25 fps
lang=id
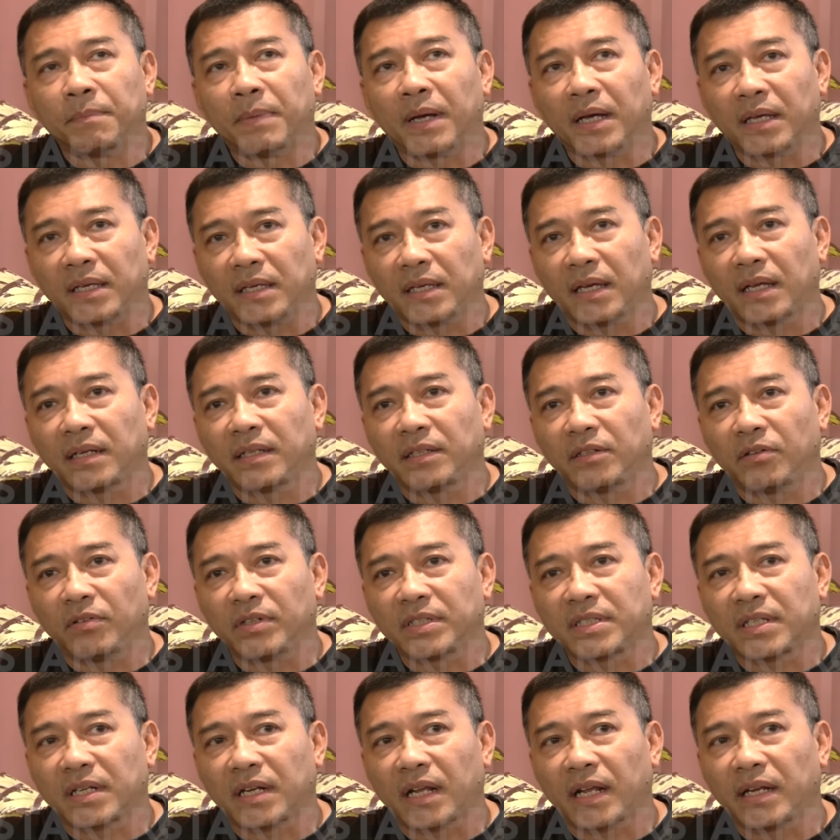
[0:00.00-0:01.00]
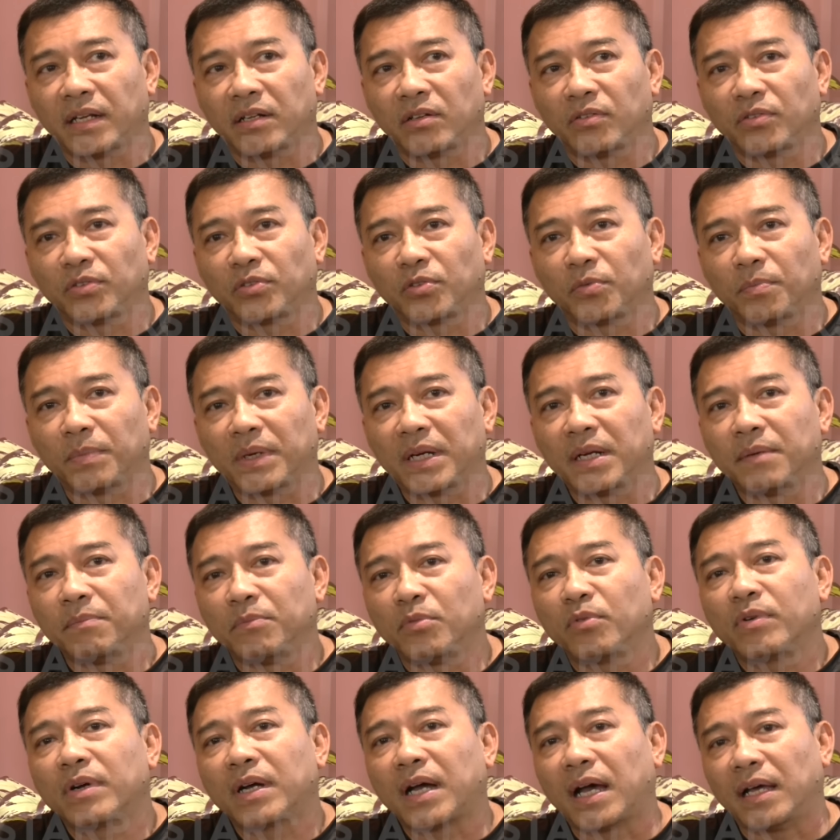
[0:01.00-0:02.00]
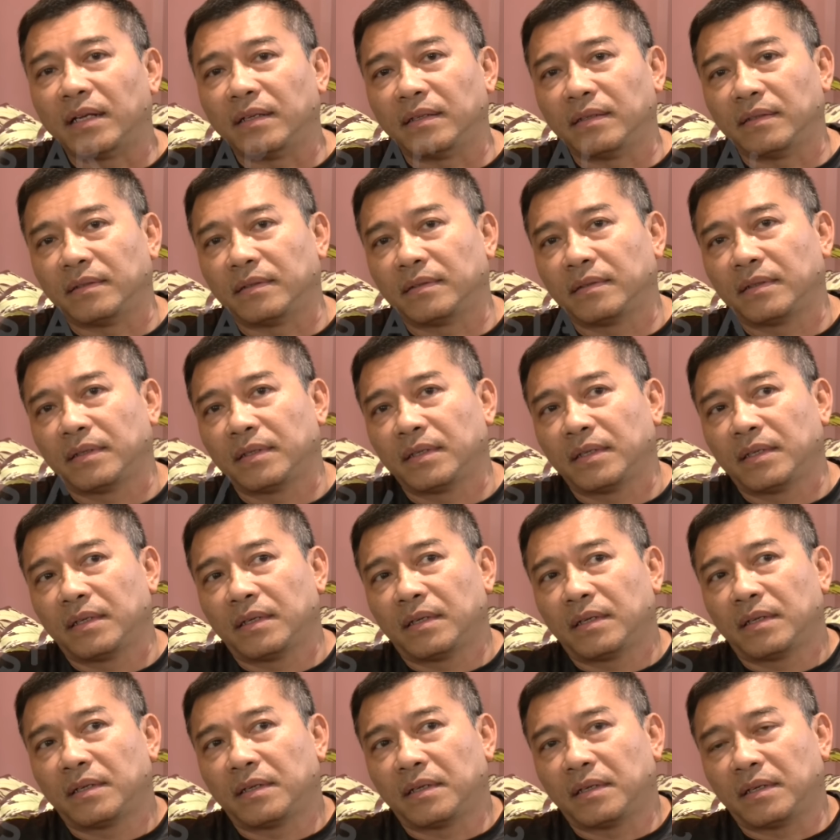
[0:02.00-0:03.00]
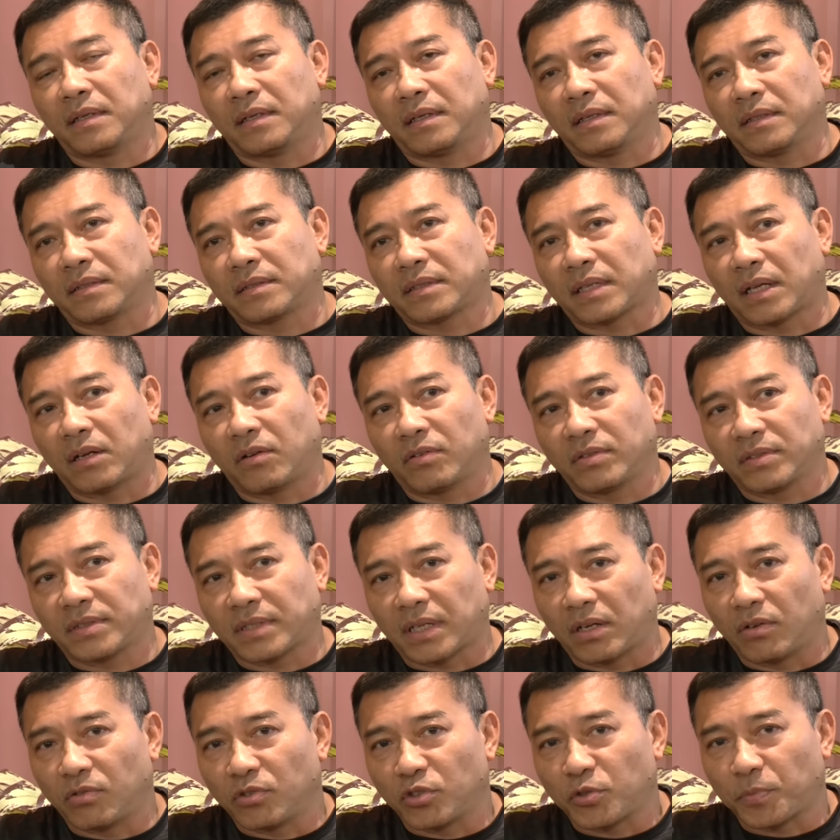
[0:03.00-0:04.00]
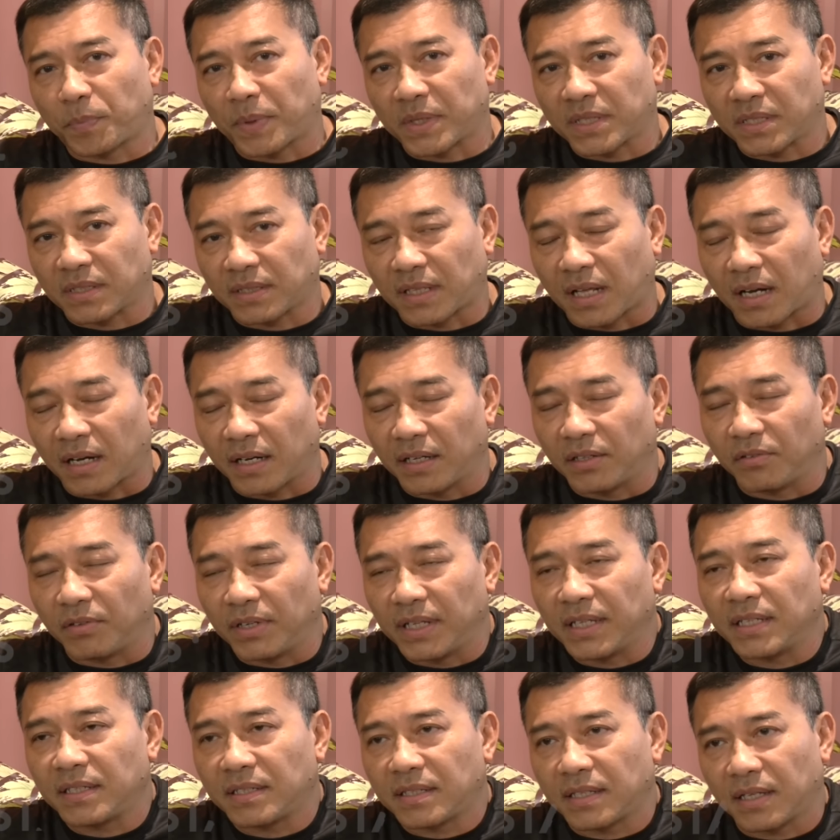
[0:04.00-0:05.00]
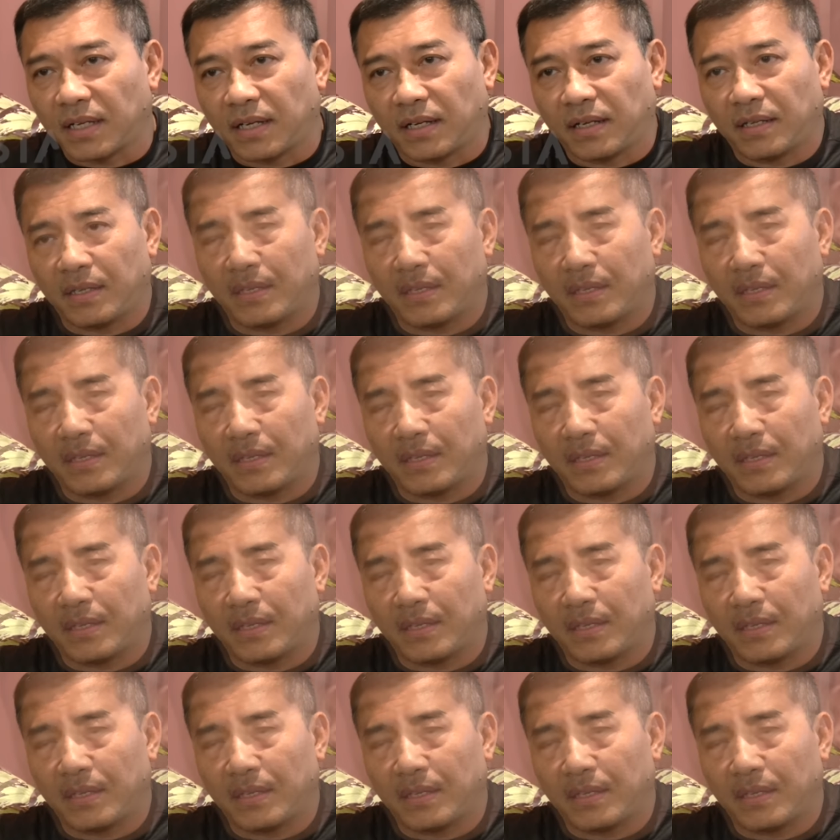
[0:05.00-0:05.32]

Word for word: bagian Indonesian Idol untuk menemukan eh, calon-calon uh, superstar Indonesia.